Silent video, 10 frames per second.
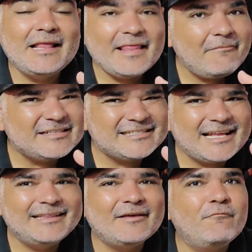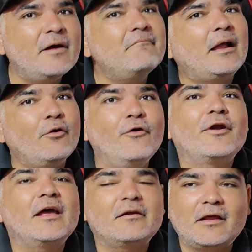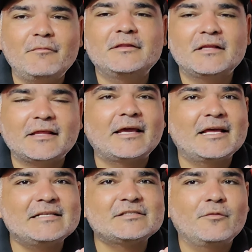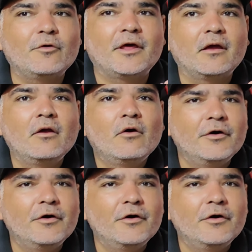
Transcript: le da bastante buen valor, eh. realmente te quedas como de,